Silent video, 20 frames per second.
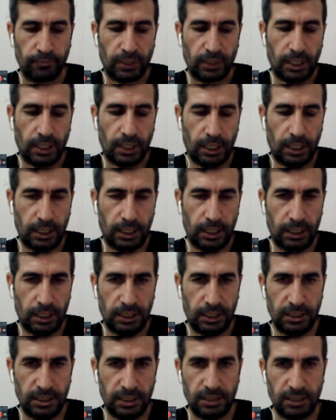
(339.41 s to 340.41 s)
e,
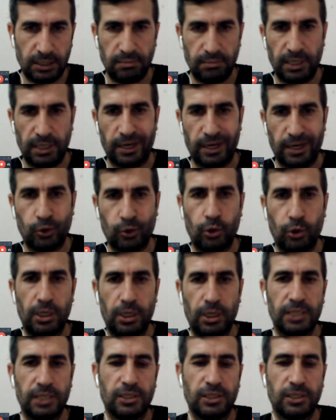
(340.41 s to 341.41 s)
izimler, ekoller,
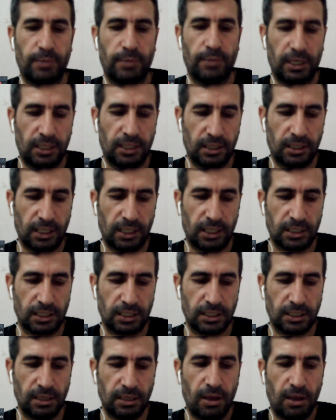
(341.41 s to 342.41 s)
cemaatler tarzı
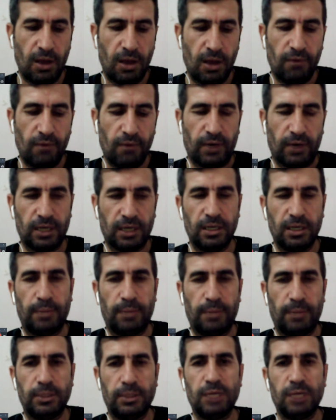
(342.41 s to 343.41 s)
farklı
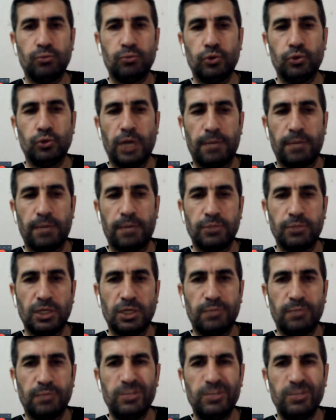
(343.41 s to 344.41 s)
yapılar bunu ne yapmışlar?
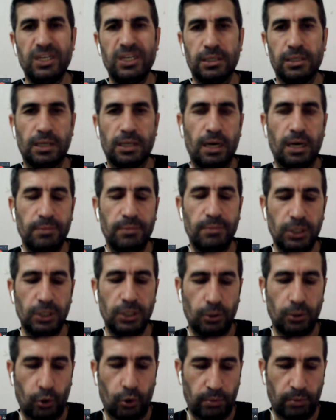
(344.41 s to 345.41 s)
Bir hırka, bir
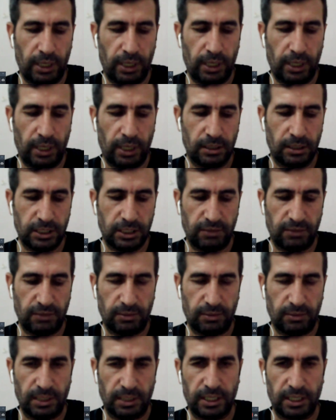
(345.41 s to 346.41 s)
lokmaya
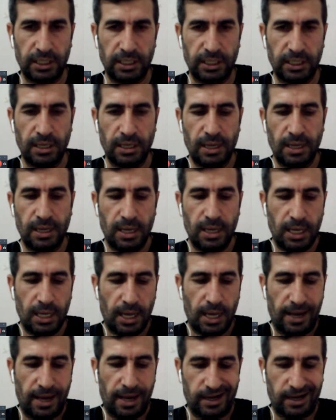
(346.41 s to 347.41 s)
çevirmeleri.
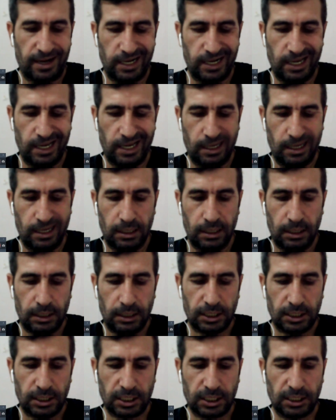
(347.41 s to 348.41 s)
Her ne
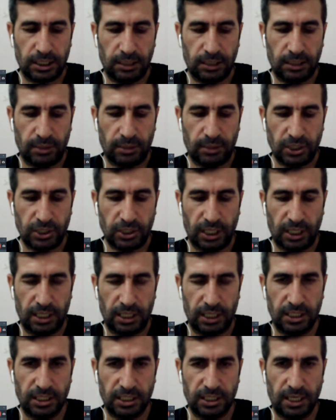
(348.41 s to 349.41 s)
sıkıntı başa
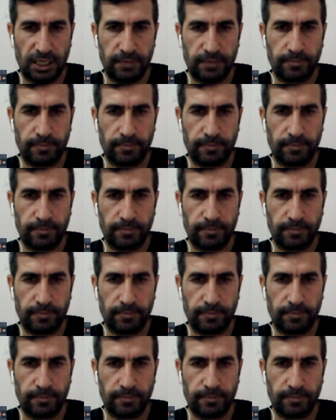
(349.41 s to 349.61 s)
gelirse